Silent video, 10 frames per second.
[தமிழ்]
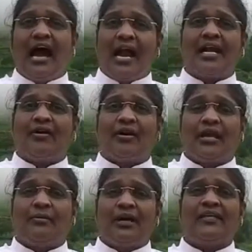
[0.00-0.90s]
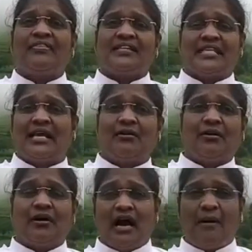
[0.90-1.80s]
ஆண்டவருடைய ஊழியத்தை செய்யணும்
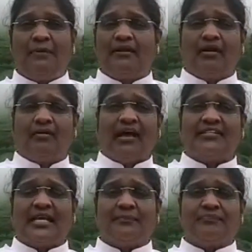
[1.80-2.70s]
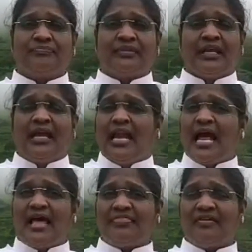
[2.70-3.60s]
அப்படின்னு ஒரு வாஞ்சை
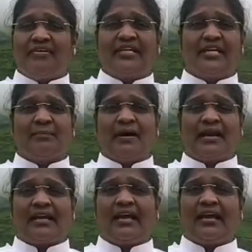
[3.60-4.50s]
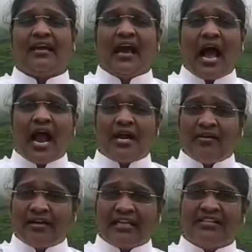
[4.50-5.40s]
எல்லாத்தையும் விட்டுட்டு பாருங்க ஆண்டவர்
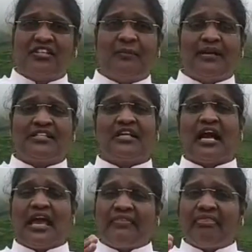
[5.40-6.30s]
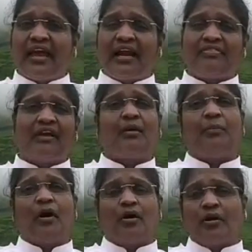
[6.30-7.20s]
இடத்துல ஜெபிச்சு நான் எந்த இடத்துக்கு
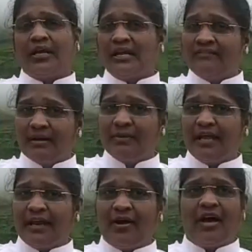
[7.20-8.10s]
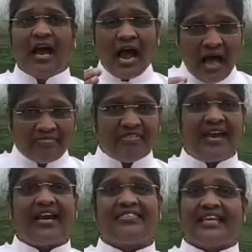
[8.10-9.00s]
போகணும் நீங்க விரும்புறீரோ அந்த
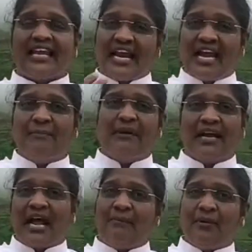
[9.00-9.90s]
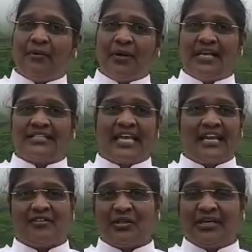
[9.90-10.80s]
இடத்துக்கு என்னை அனுப்புங்க நான் போய் ஊழியம்
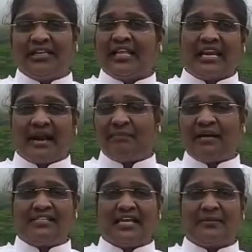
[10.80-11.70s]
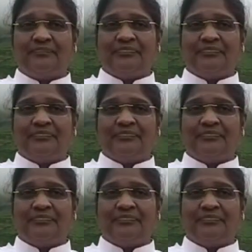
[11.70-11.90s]
செய்யறேன்னு சொல்லிட்டு தன்னை அர்ப்பணிச்சார்